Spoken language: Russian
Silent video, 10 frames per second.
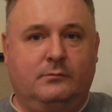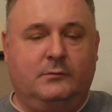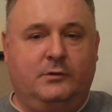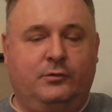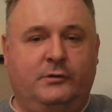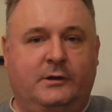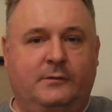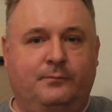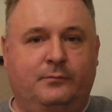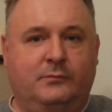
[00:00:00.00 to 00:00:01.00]

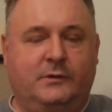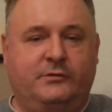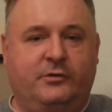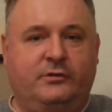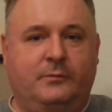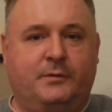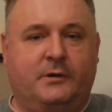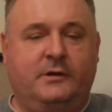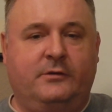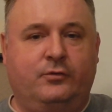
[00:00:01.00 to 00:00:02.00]
Результат достаточно
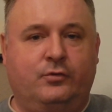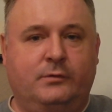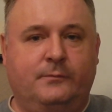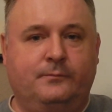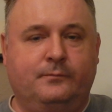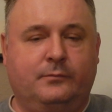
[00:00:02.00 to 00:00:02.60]
прогнозируемый.